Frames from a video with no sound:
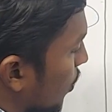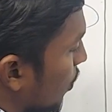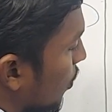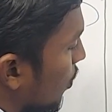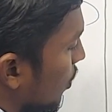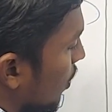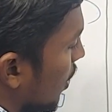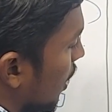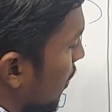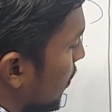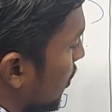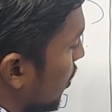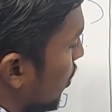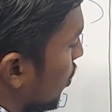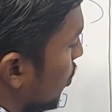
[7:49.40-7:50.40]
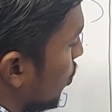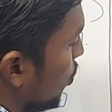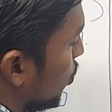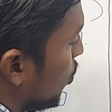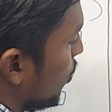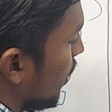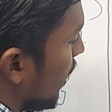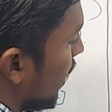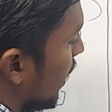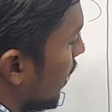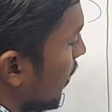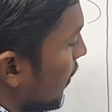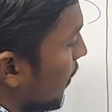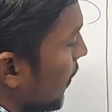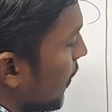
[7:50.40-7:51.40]
வரும் அப்போ டூ ஏ
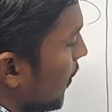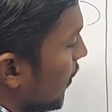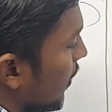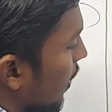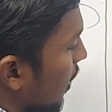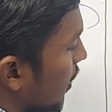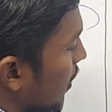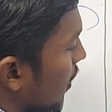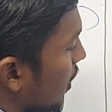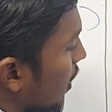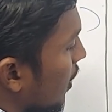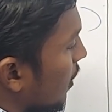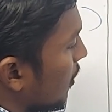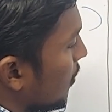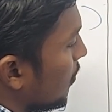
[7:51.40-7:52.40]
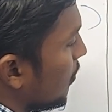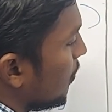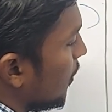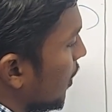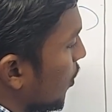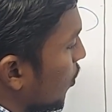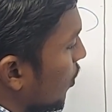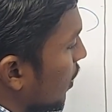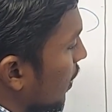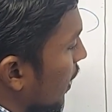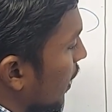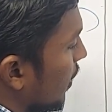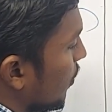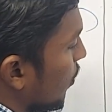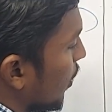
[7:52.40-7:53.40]
டென் டி ஈக்குவல் டு
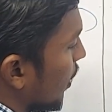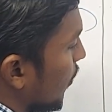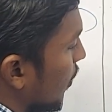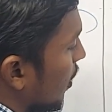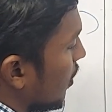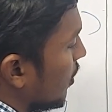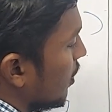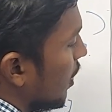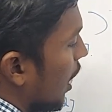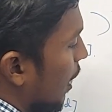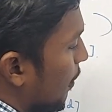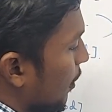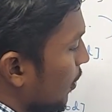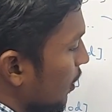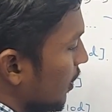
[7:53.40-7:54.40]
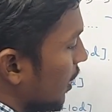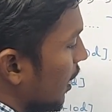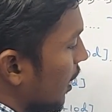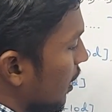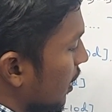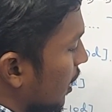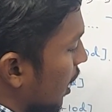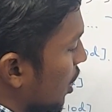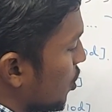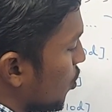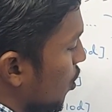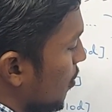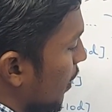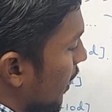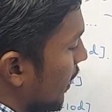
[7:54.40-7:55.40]
எயிட் ஓகேவா அப்போ இது ரெண்டுத்தையும்
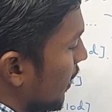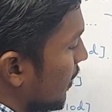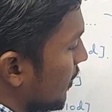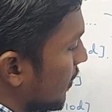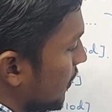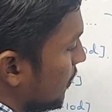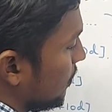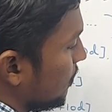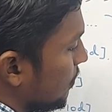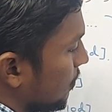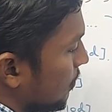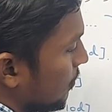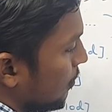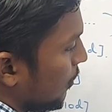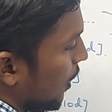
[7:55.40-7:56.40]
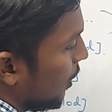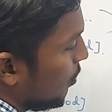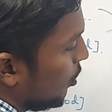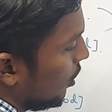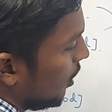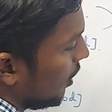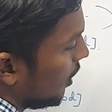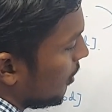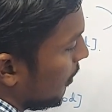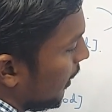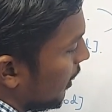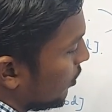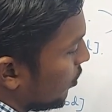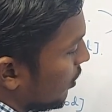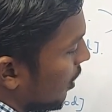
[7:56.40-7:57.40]
கழிச்சிருவோம் மைனஸ் பண்ணும்போது இங்கே
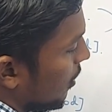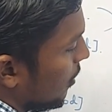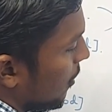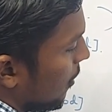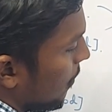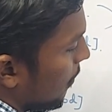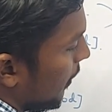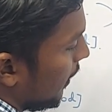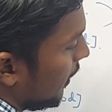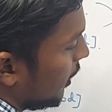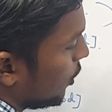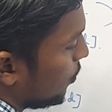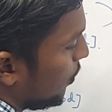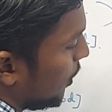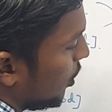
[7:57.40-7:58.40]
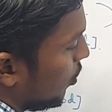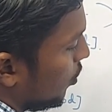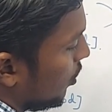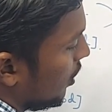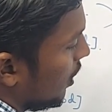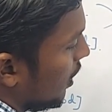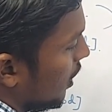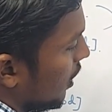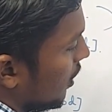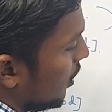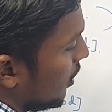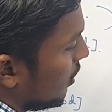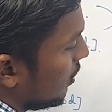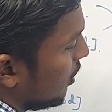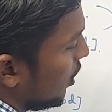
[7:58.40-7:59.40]
மைனஸ் வந்தால் மைனஸ் பதினொன்று டி
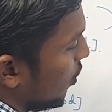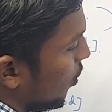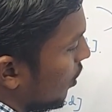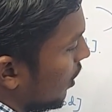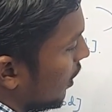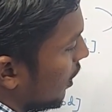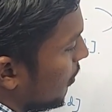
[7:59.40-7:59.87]
சீக்குவல் டு